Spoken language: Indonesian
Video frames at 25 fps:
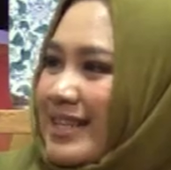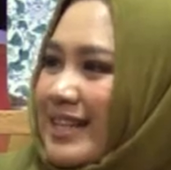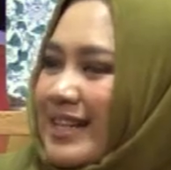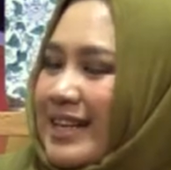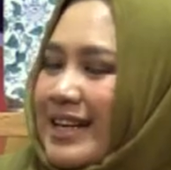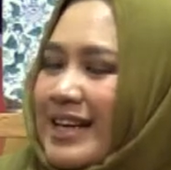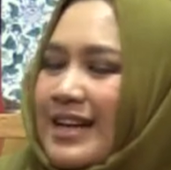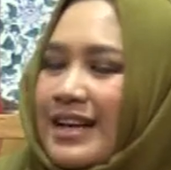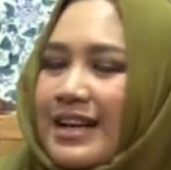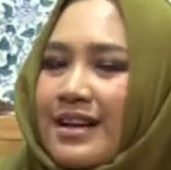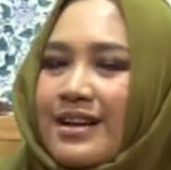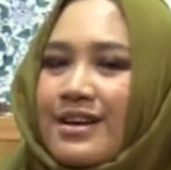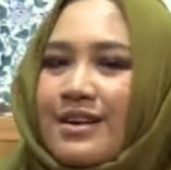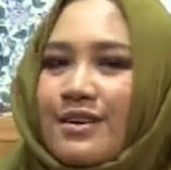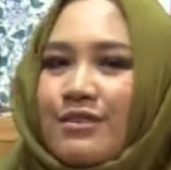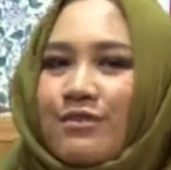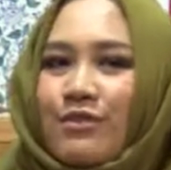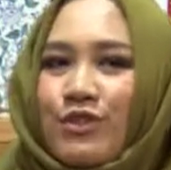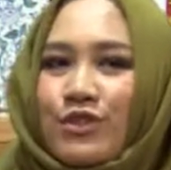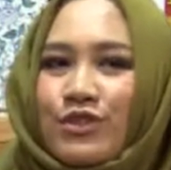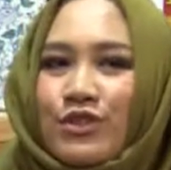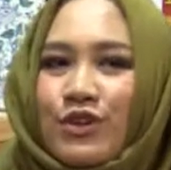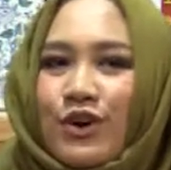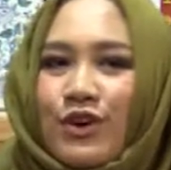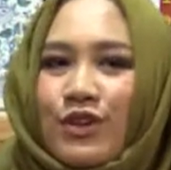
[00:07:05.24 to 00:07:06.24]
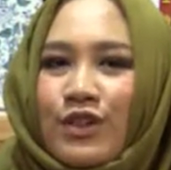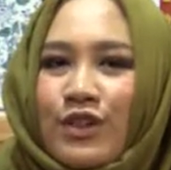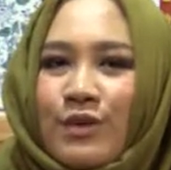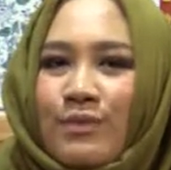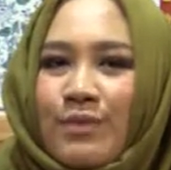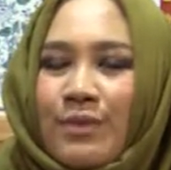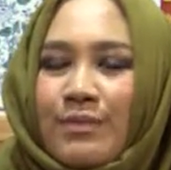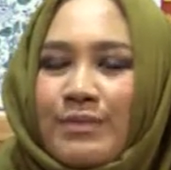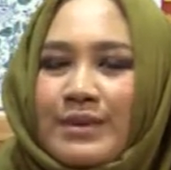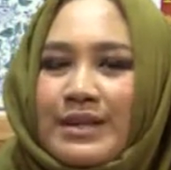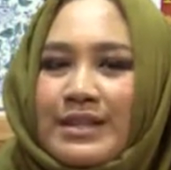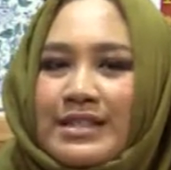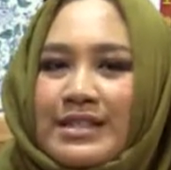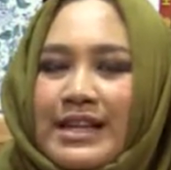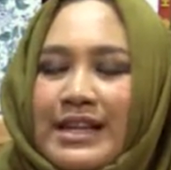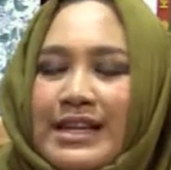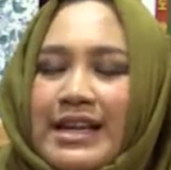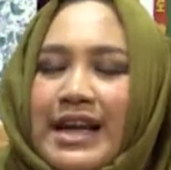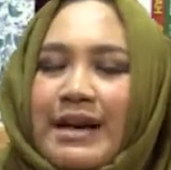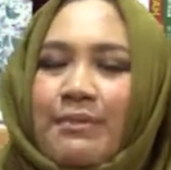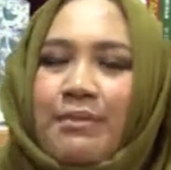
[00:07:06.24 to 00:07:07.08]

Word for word: yeah. ini ya. Masya Allah pemirsa. Hmm.